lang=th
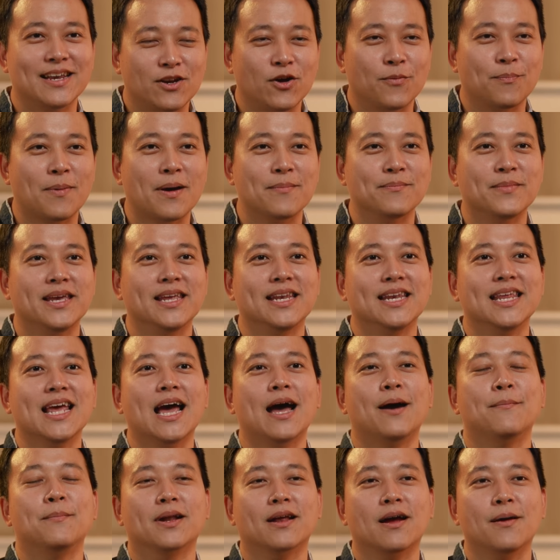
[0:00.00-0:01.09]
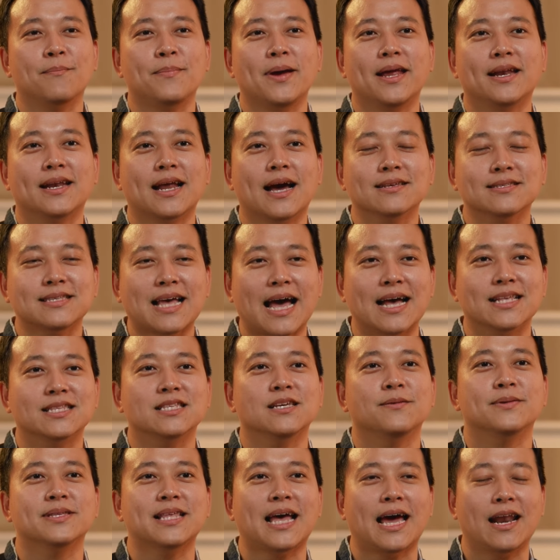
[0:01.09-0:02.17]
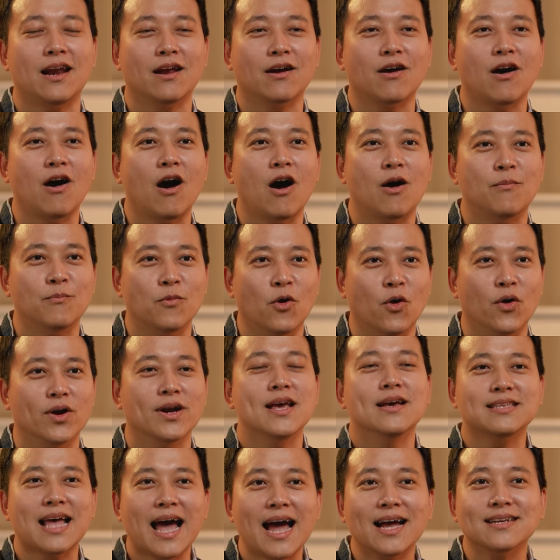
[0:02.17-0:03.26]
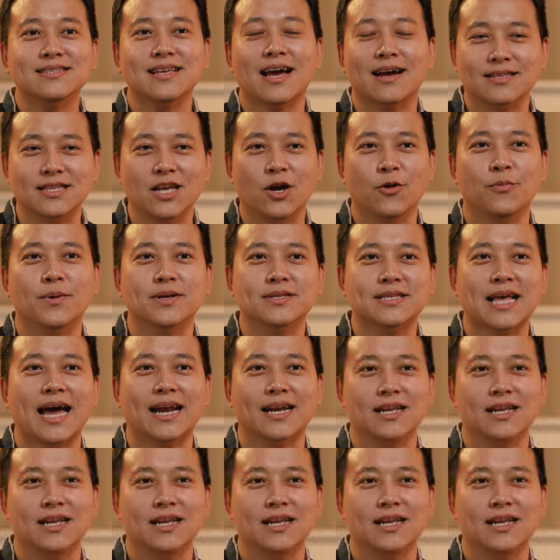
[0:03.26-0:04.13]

โดปามีนเนี่ยมันก็เป็นทั้งสารสื่อประสาทแล้วก็ฮอร์โมนสร้างจากเซลล์ประสา